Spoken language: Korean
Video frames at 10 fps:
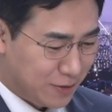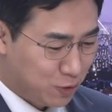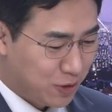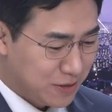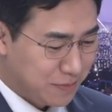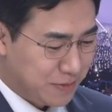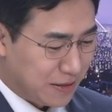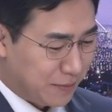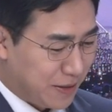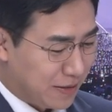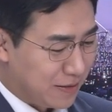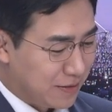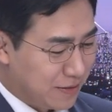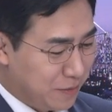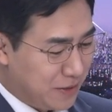줄었습니다만
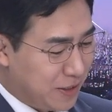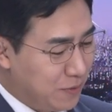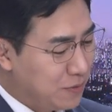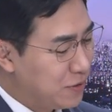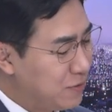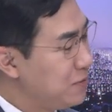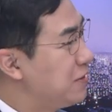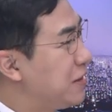그럼 기독 선수들